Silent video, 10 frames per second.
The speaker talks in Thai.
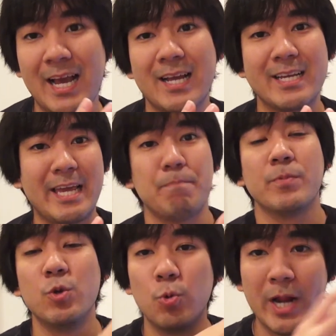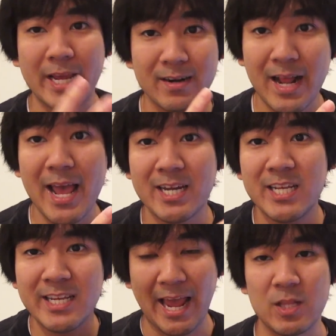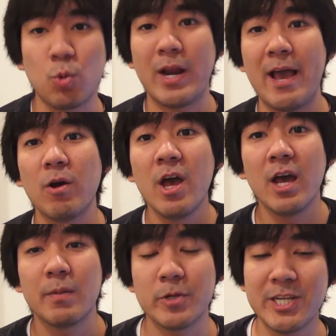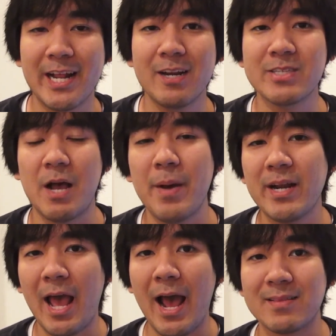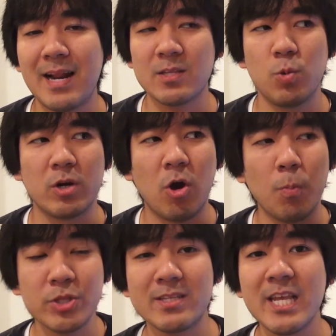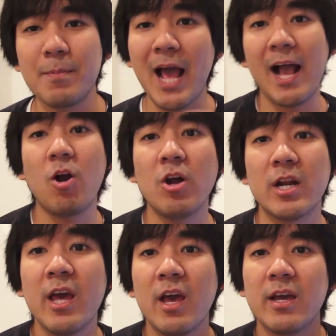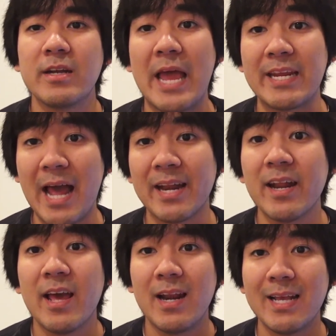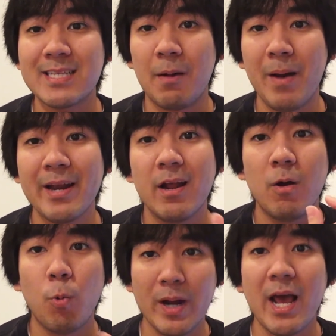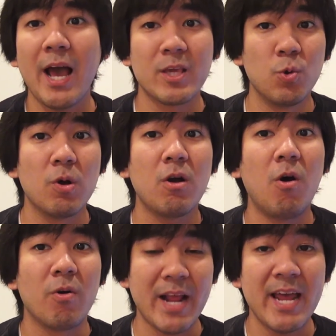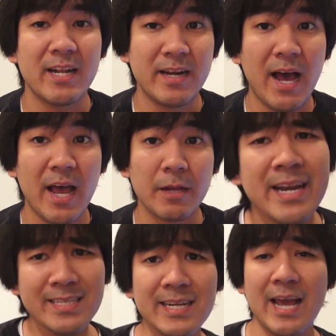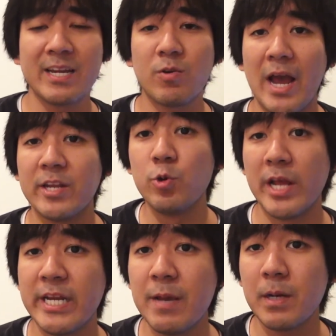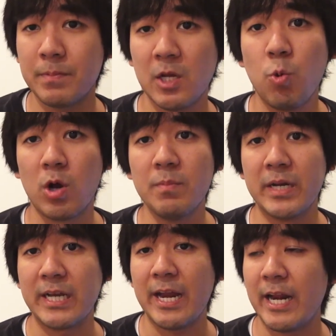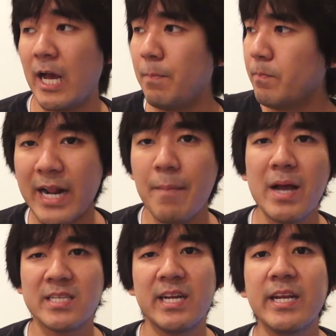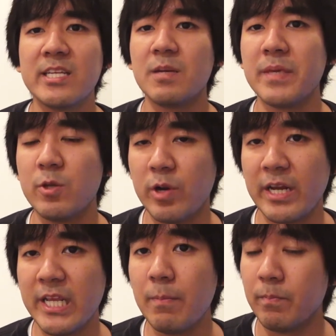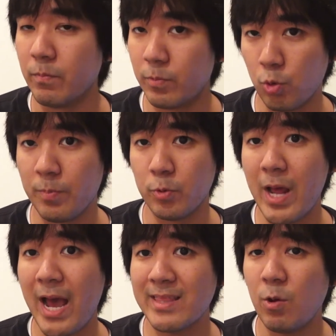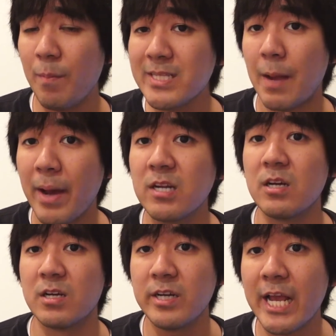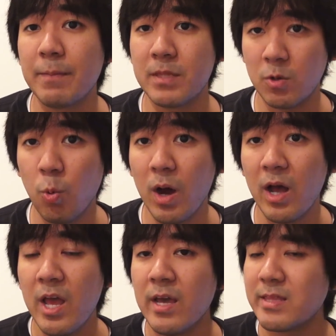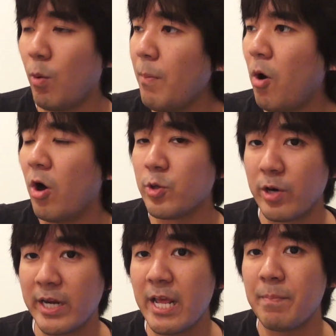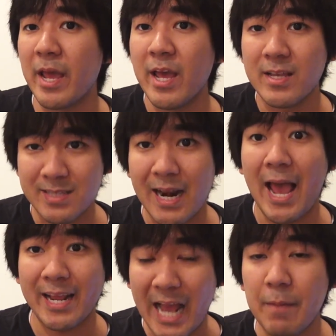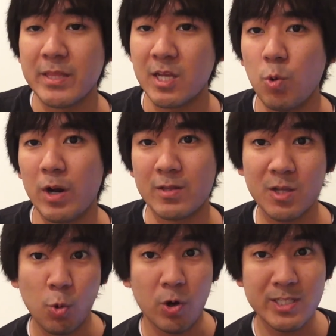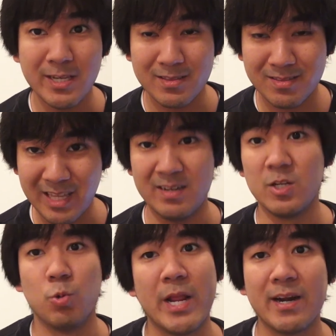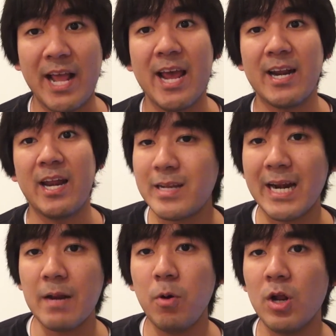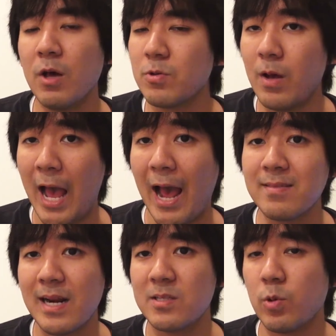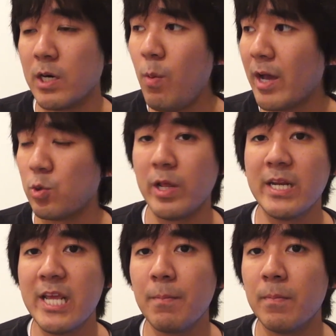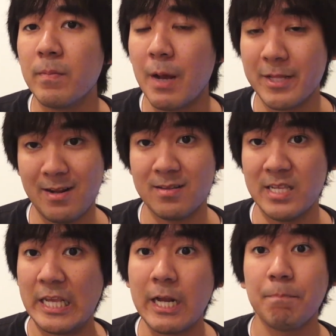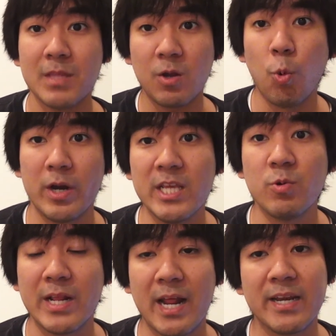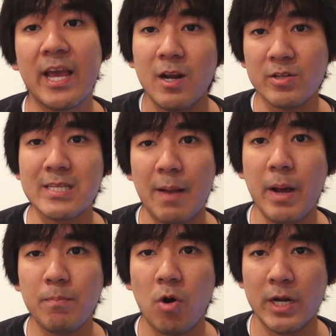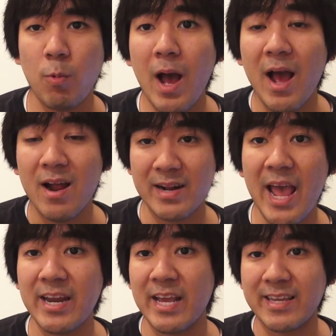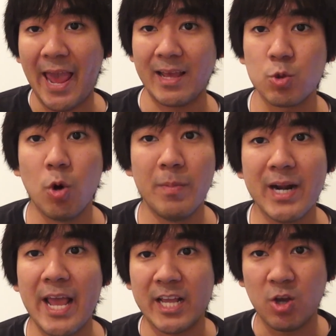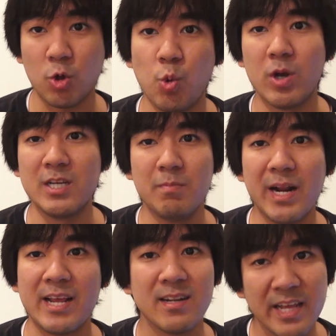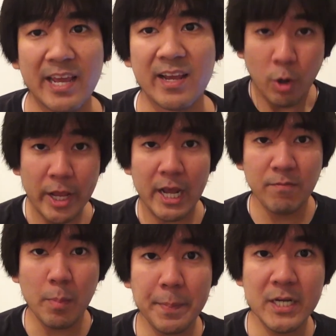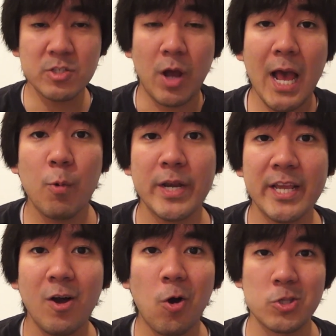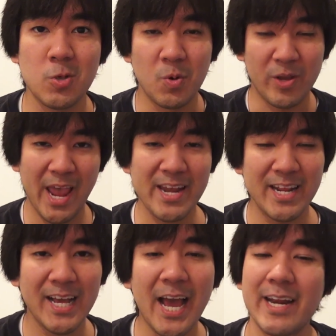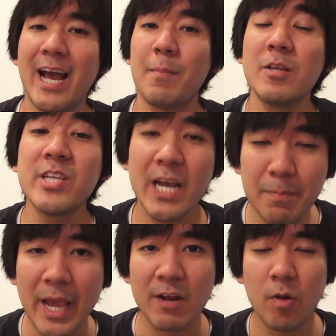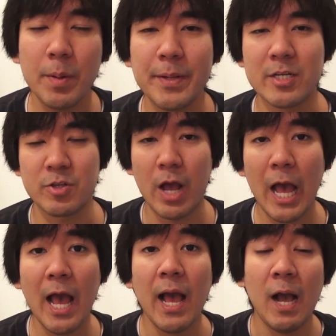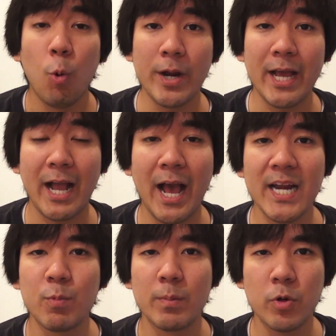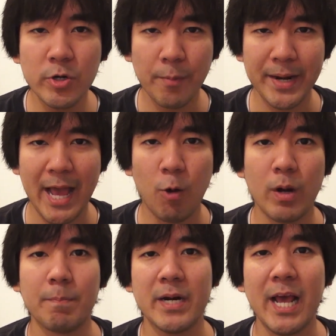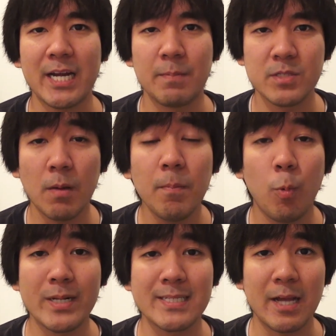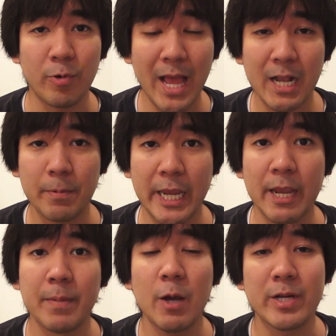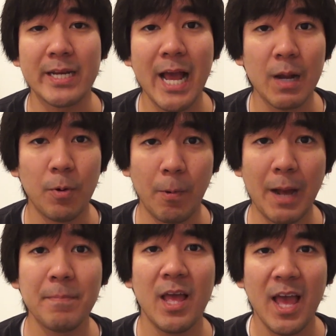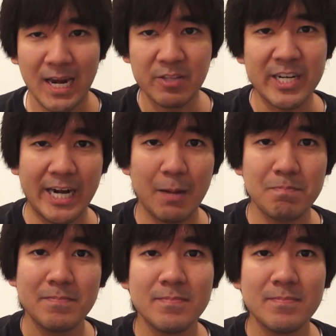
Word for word: กักเก็บอยู่ในแร่ที่แข็งตัวแล้ว เพราะฉะนั้นเราสามารถหาตราส่วนของโพแทสเซียม และอาร์กอนในนั้นและสามารถวัดอายุของแร่นั้นได้ในลักษณะเดียวกันยูเรเนียมกับตะกั่วก็เหมือนกันนะครับ แร่บางชนิดเนี่ย จะมียูเรเนียมรวมอยู่ได้ แต่ว่าไม่สามารถเกิดขึ้นได้กับตะกั่ว แต่ว่าพอยูเรเนียมเนี่ยสลายกลายเป็นตะกั่วแล้วตะกั่วก็จะติดอยู่ในแร่นั้น ดังนั้นพอเราหาตราส่วนระหว่างยูเรเนียมกัมมันตรังสีกับตะกั่วที่อยู่ในนั้นเนี่ย เราก็จะสามารถบอกได้ว่าแร่เนี่ยแข็งตัวเมื่อไหร่ก่อตัวขึ้นเมื่อไหร่นั่นเอโอเคครับรอบพีพธหนึ่งสองห้าวันนี้ก็ขอจบลงแค่นี้แล้วกันนะครับแล้วเจอกันใหม่กับรอบพีพหนึ่งสองห้าวันอังคารเดือนพุธเดือนมะนาววันพฤหัสกับจ็อบวันเสาร์หน้ากับเกม แลวอาทิตย์หน้ากับผมครับ แล้วเจอกันครับ